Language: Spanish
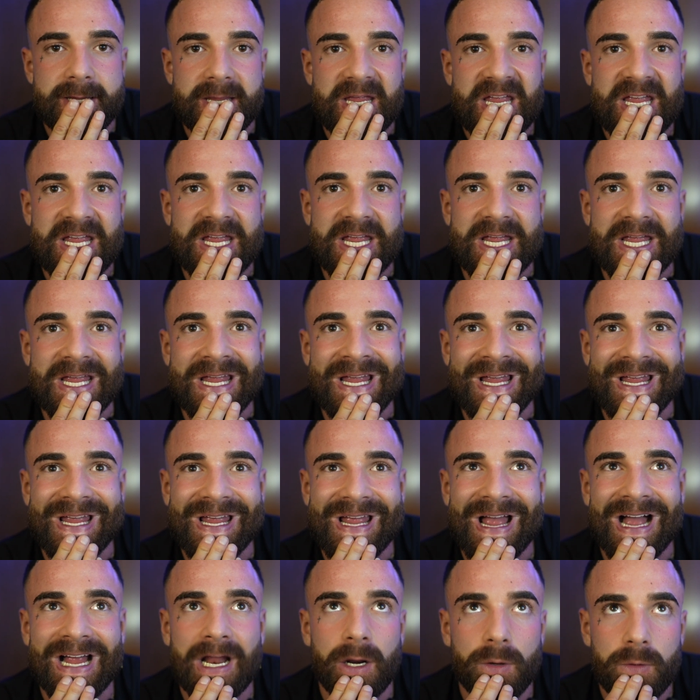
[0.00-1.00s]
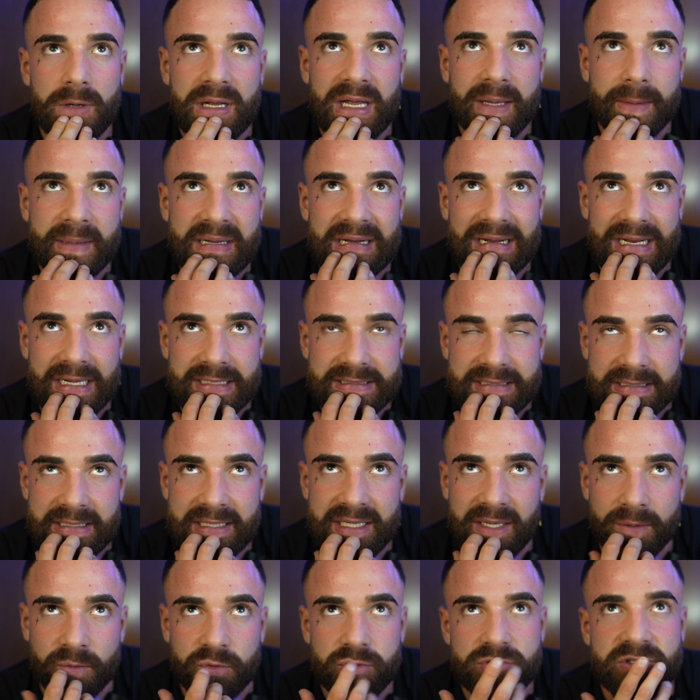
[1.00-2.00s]
Y hay algo que me
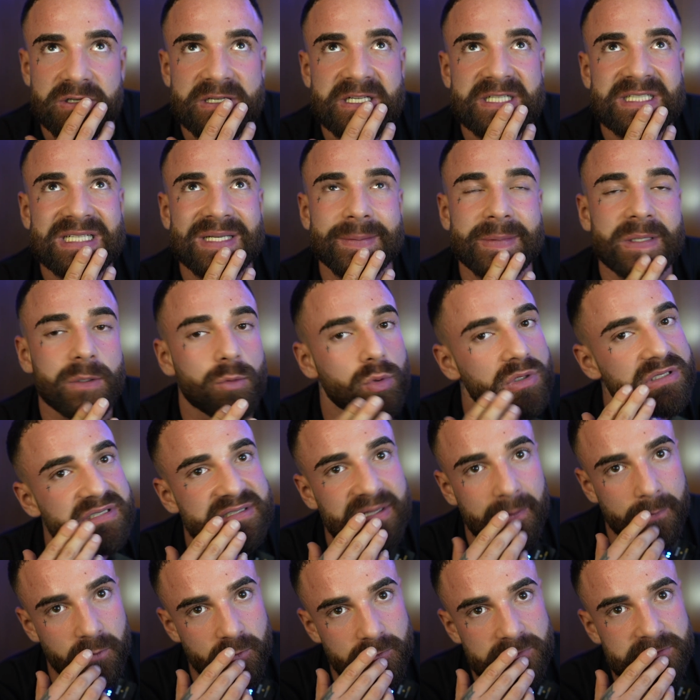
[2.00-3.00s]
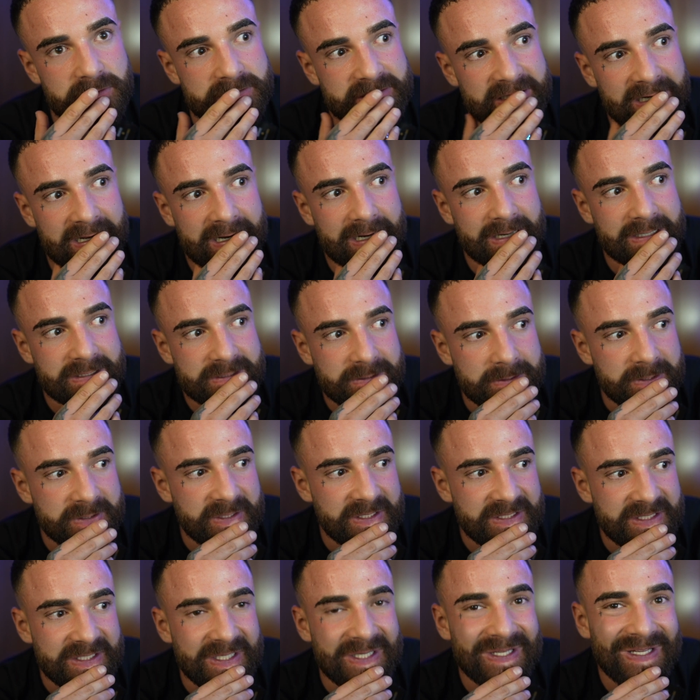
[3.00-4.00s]
caracteriza mucho y es que me cuesta mucho tirar las
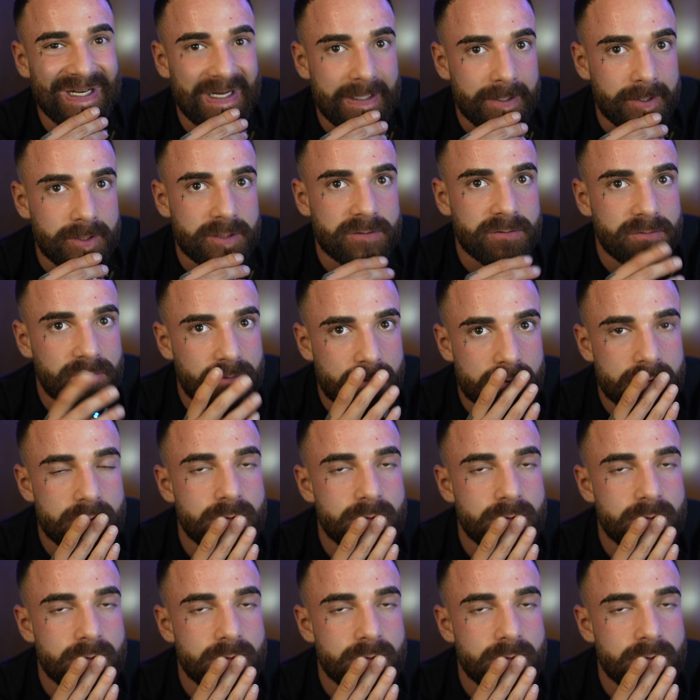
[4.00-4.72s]
cosas y decir adiós.